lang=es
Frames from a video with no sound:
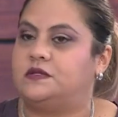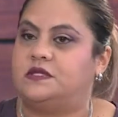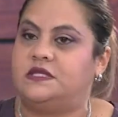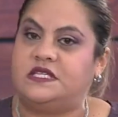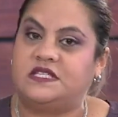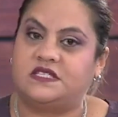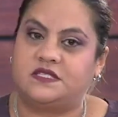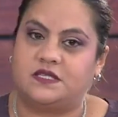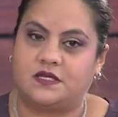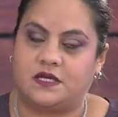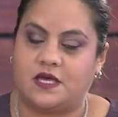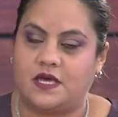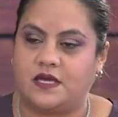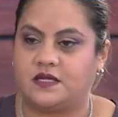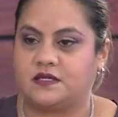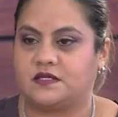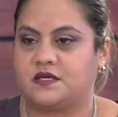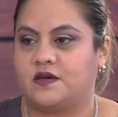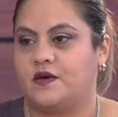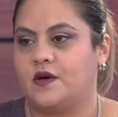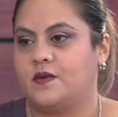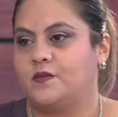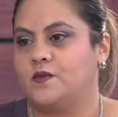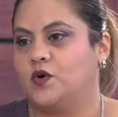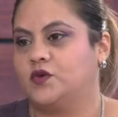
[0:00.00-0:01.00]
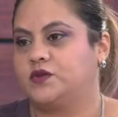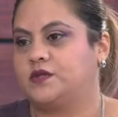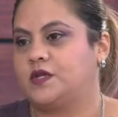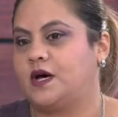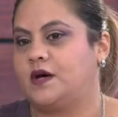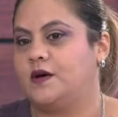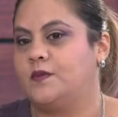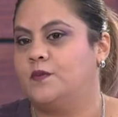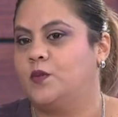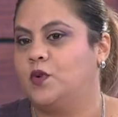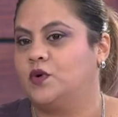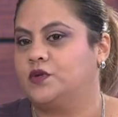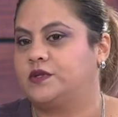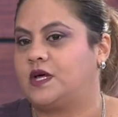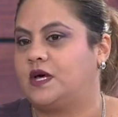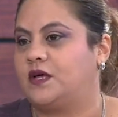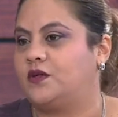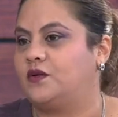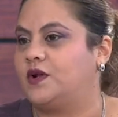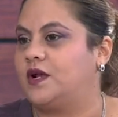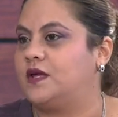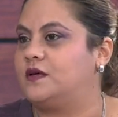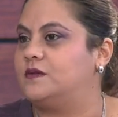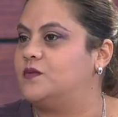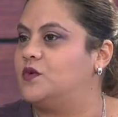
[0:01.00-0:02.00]
ni siquiera se habían
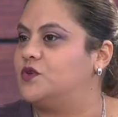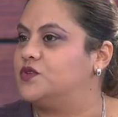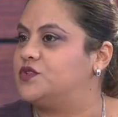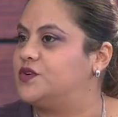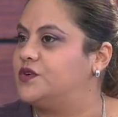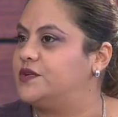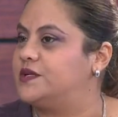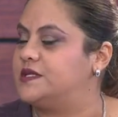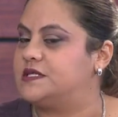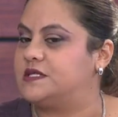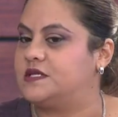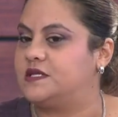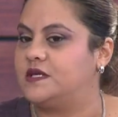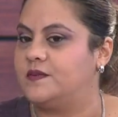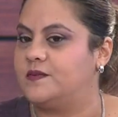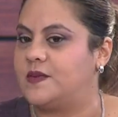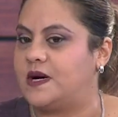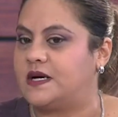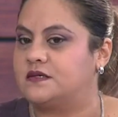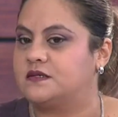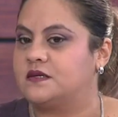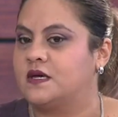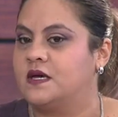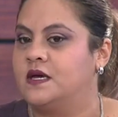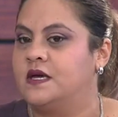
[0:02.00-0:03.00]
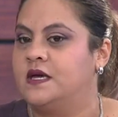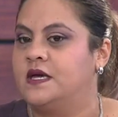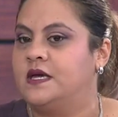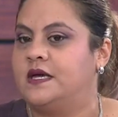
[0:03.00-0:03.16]
votado las mociones y demás,